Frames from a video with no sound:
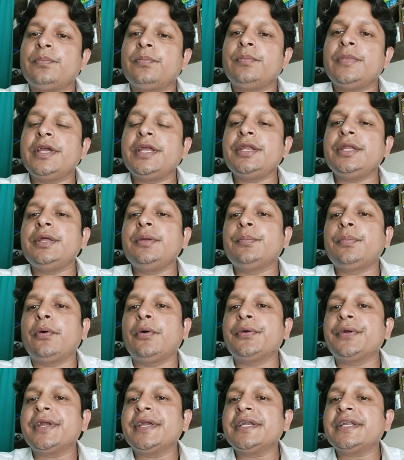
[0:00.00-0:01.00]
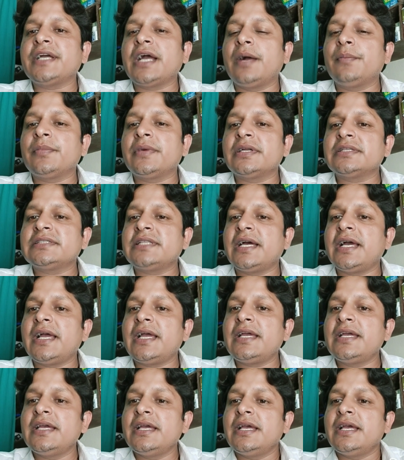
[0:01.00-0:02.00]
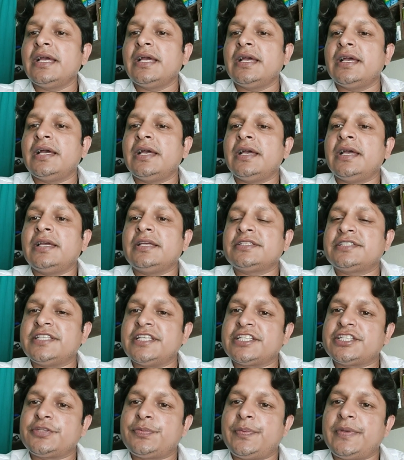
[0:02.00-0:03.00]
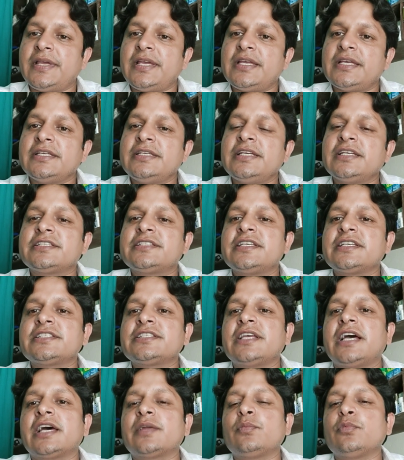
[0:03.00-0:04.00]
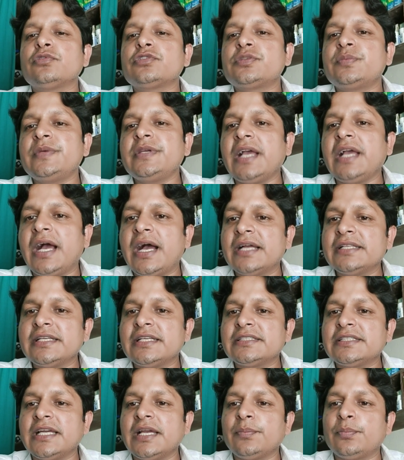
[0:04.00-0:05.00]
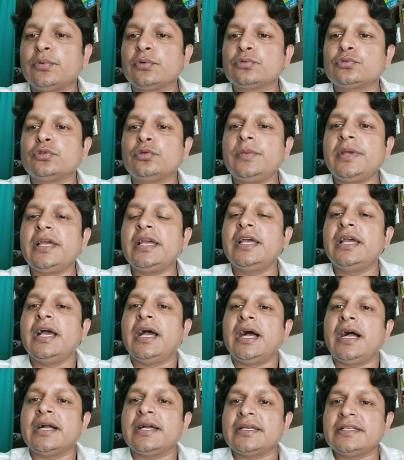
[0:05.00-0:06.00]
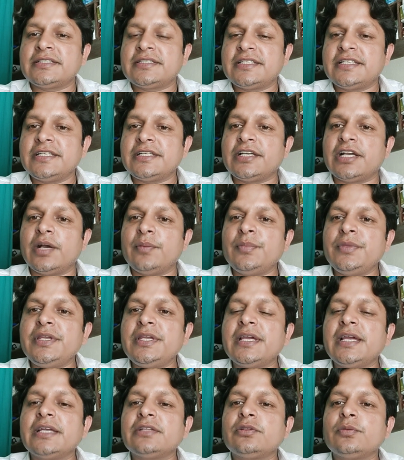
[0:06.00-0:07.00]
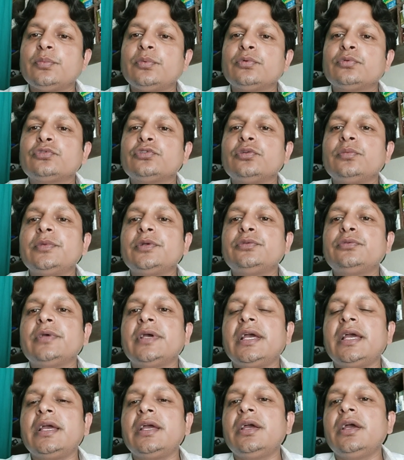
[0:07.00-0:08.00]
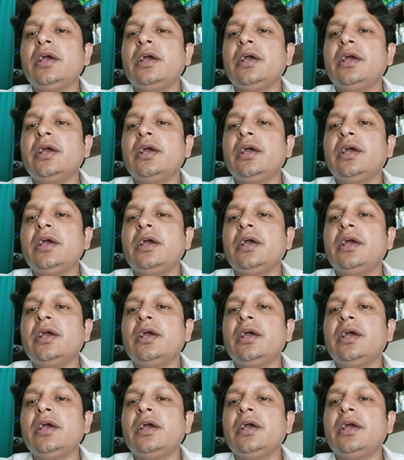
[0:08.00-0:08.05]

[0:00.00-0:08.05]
मेन इम्पॉर्टेंट काम करता है सेक्स पे या सेक्स हार्मोन्स भी कहा जाता है पुरुषों में अगर इसकी कमी है तो पुरुषों में जो है